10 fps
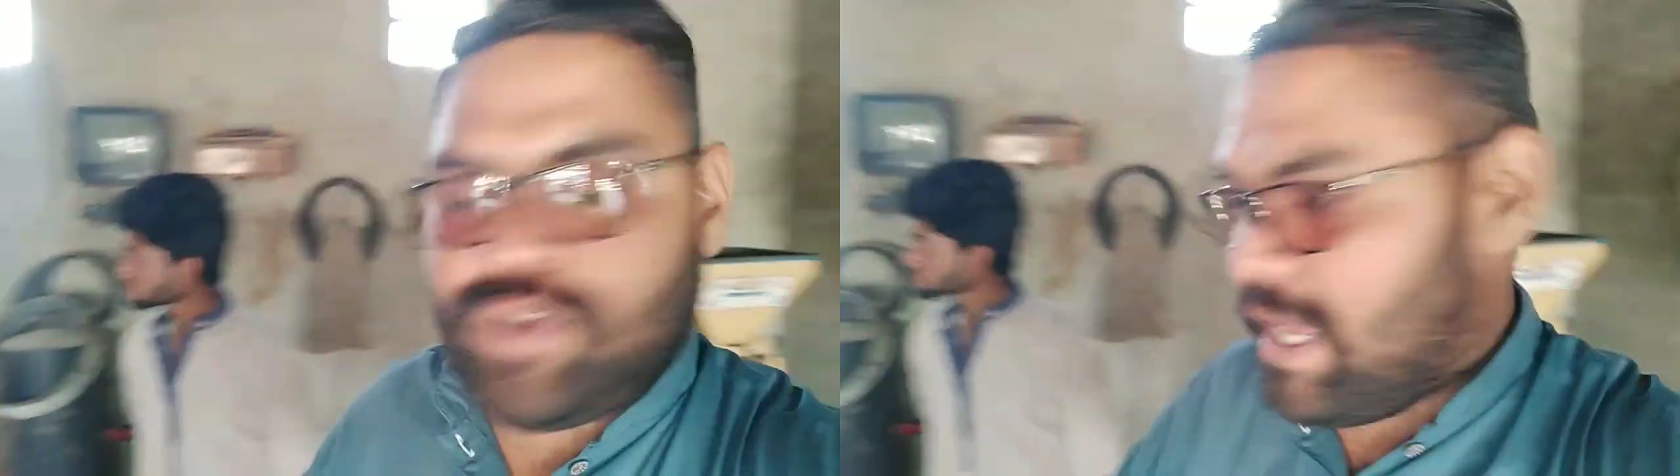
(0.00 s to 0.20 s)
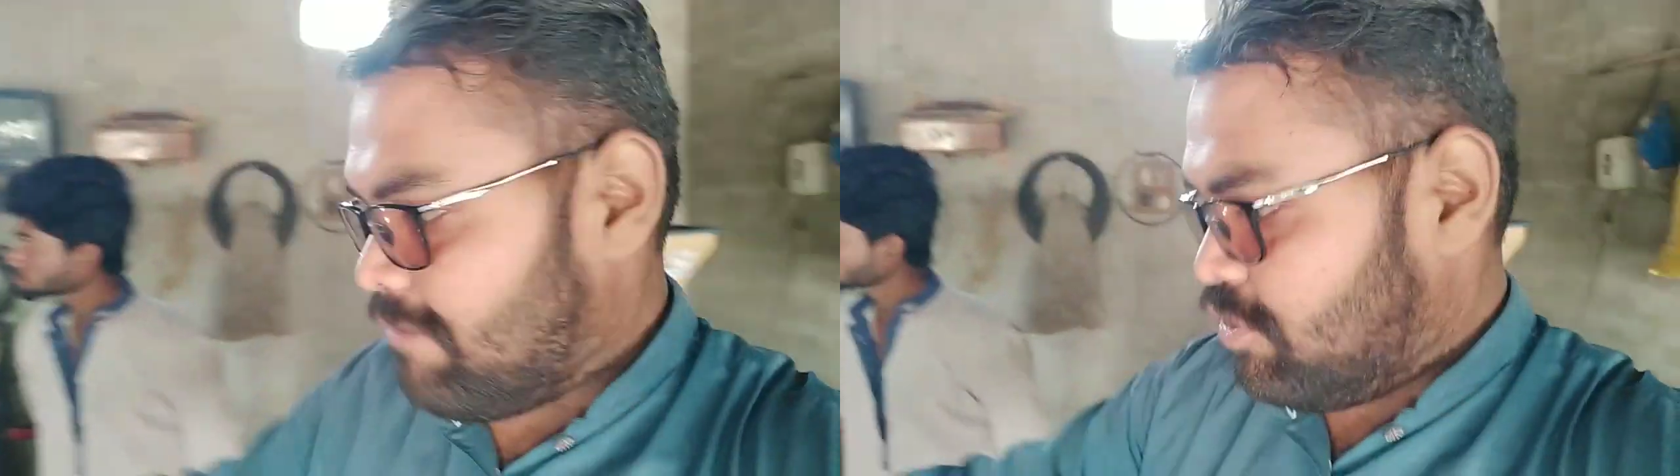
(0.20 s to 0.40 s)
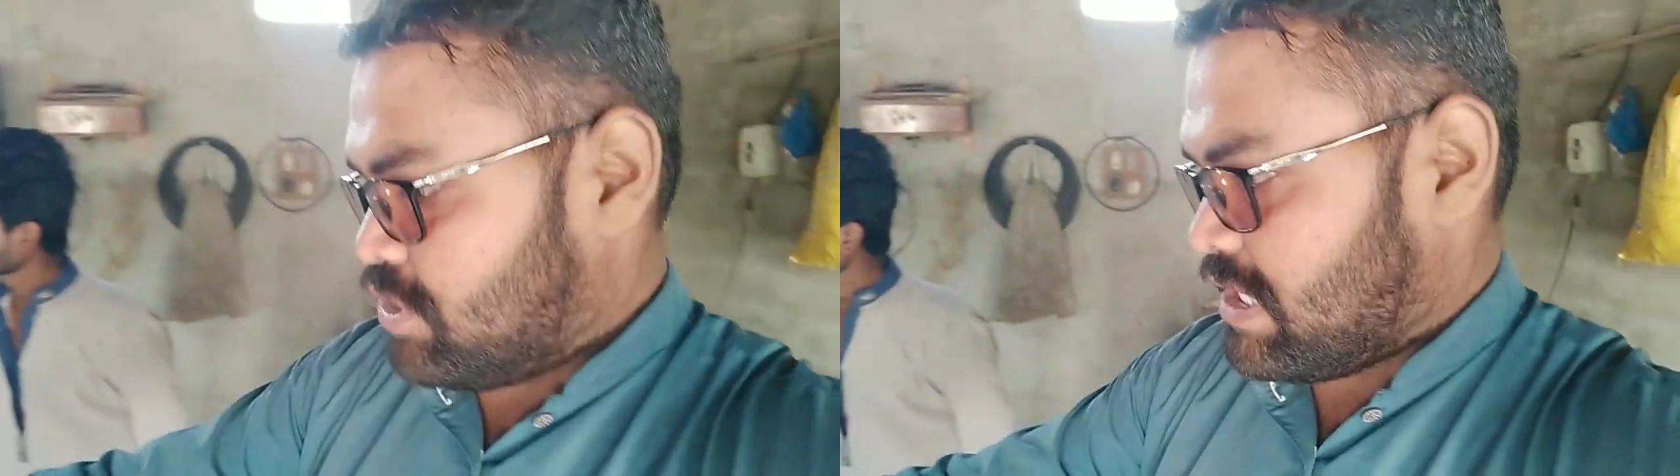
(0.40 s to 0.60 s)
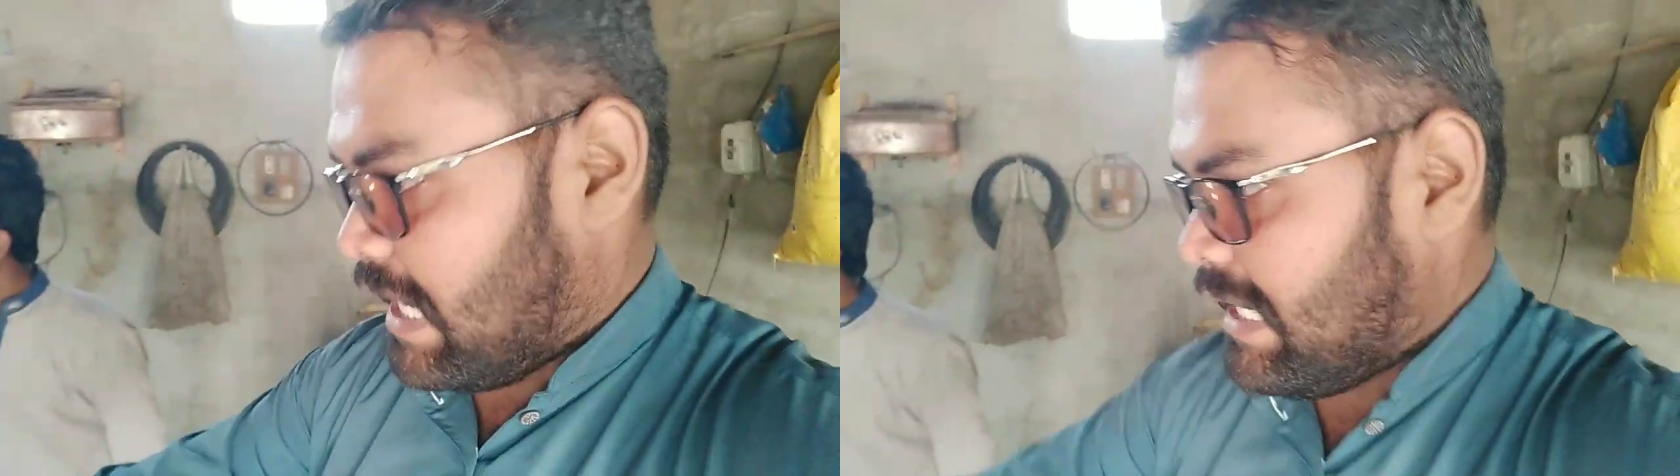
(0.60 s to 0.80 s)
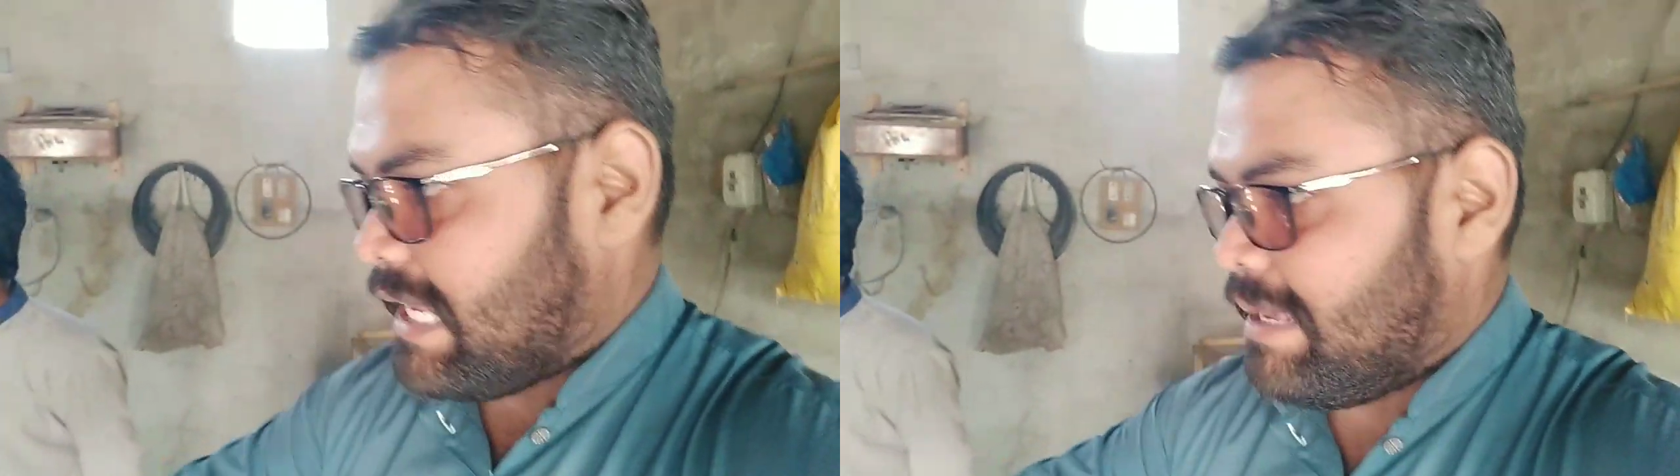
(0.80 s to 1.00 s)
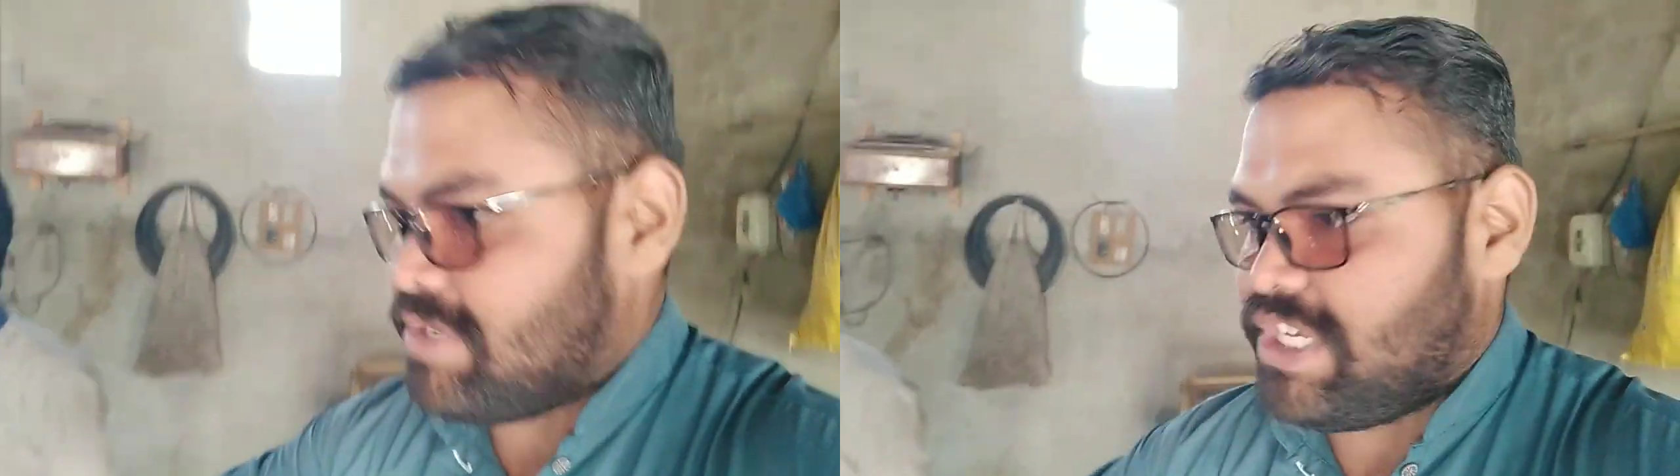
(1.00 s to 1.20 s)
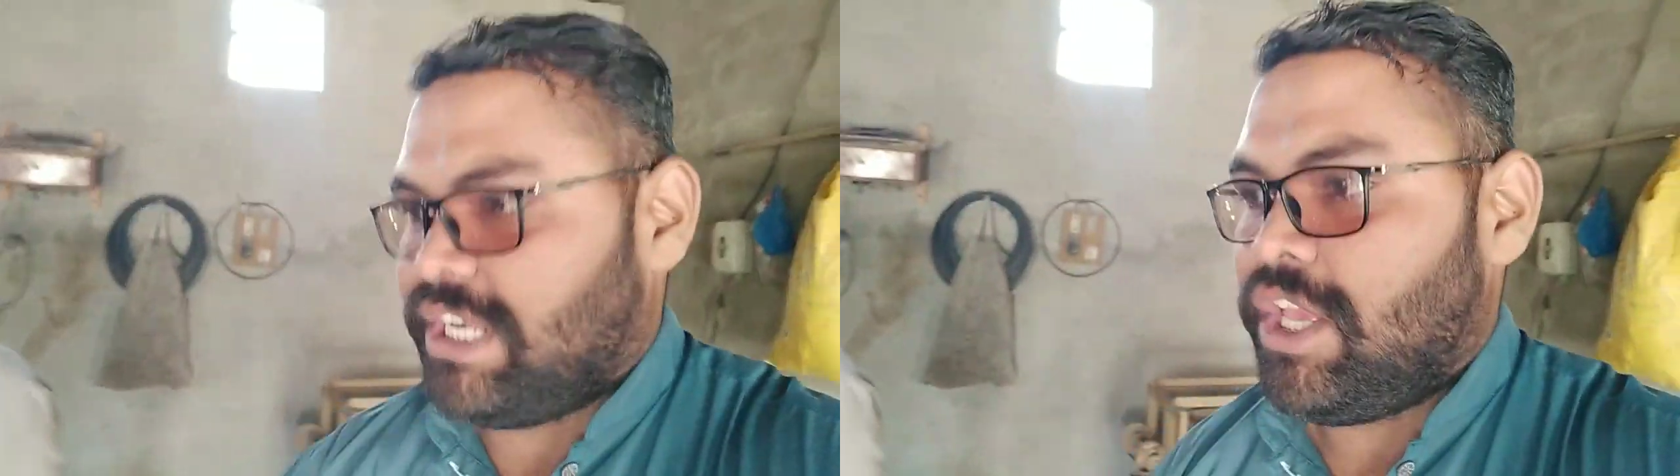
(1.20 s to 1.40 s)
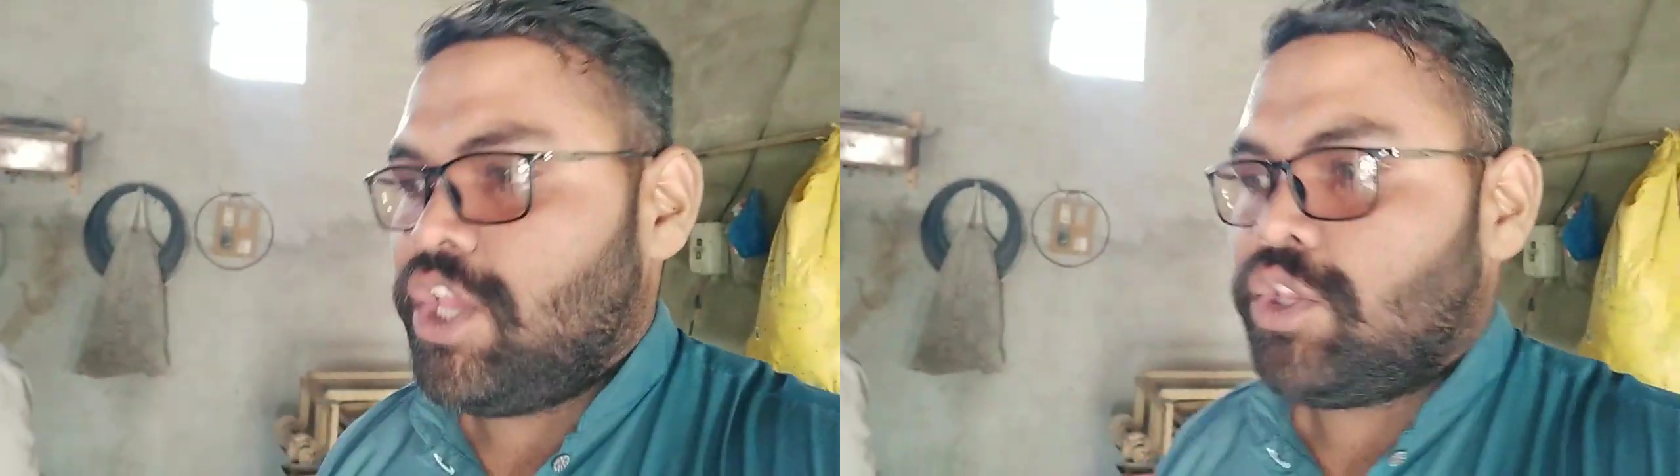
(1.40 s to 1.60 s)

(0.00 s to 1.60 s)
जो है वो चलाने लगे हैं मशीन